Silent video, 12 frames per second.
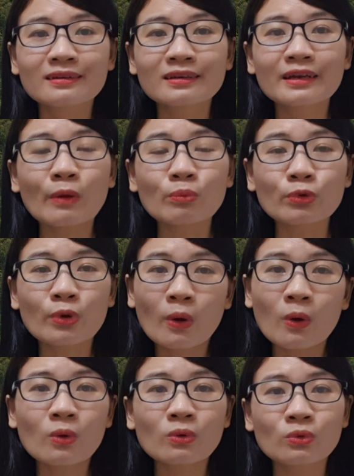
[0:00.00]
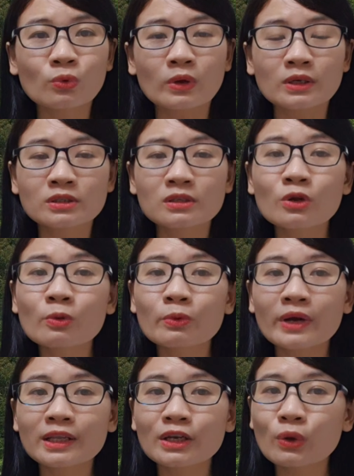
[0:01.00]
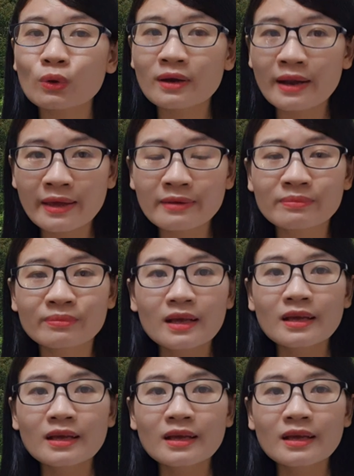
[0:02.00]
nồng độ của sodium retinol lên.